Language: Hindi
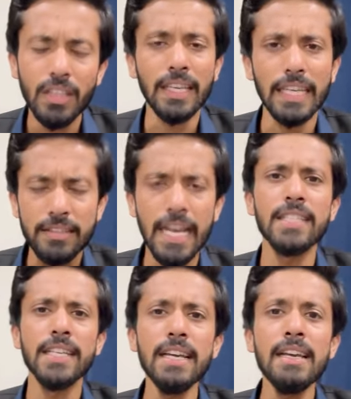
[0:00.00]
कि
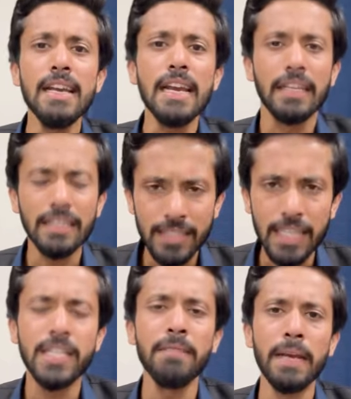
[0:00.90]
जैसे यह
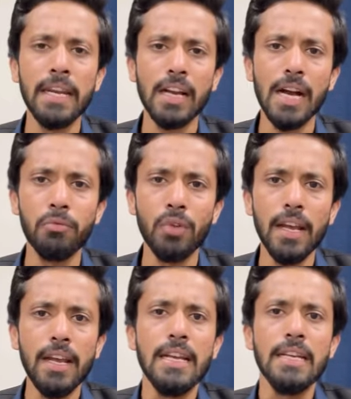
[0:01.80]
सिस्टम बेनकाब हुआ
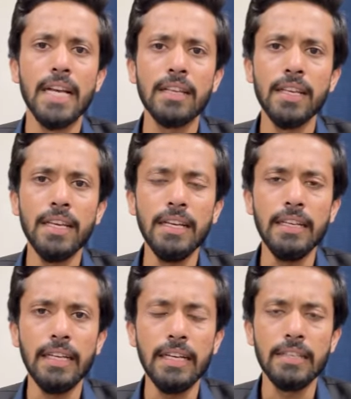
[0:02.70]
है जैसे
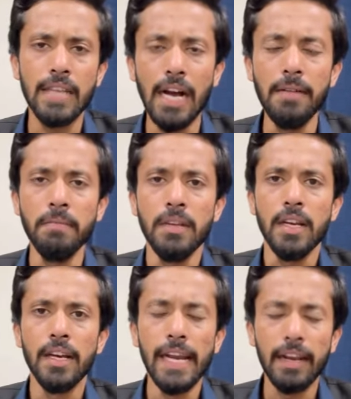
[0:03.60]
ये निज़ाम
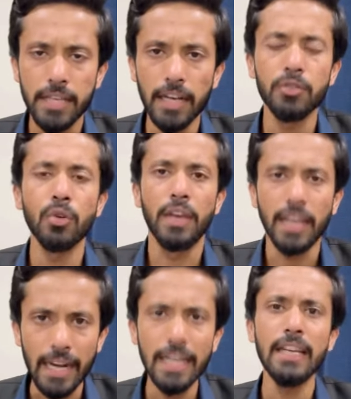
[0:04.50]
एक शख्स को
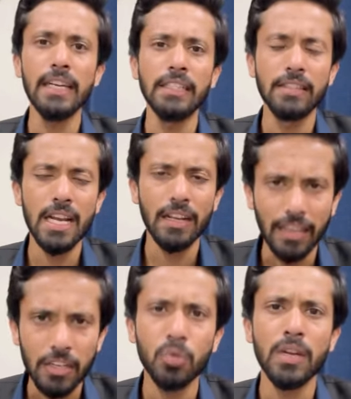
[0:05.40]
गिराने के लिए इतना
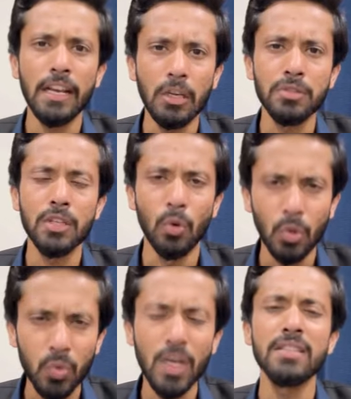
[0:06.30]
गिर चुका है कि उसने
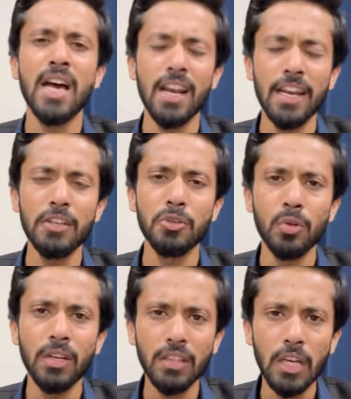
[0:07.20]
औरतों का सहारा लेना शुरू
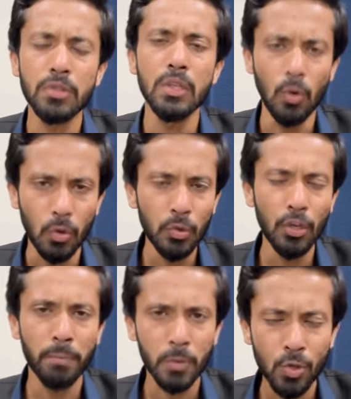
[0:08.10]
कर दिया उसने औरतों
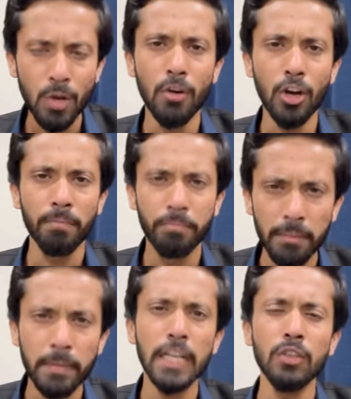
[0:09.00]
के जुल्म और
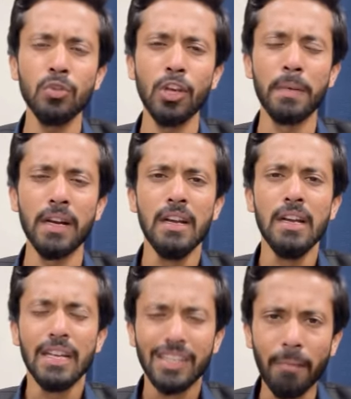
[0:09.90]
बरबरीत उनके ऊपर
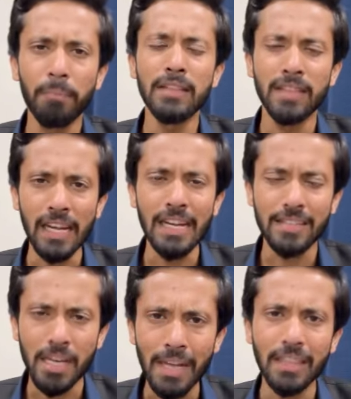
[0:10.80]
गंदे तरीन
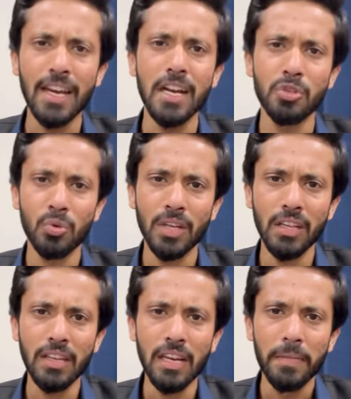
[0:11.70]
इल्ज़ाम लगाना शुरू कर
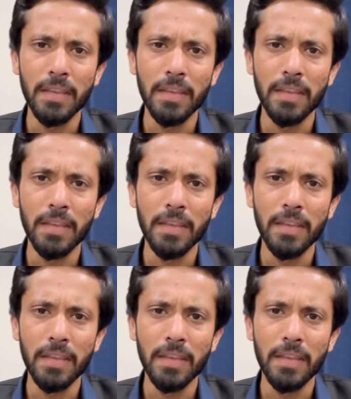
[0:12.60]
दिए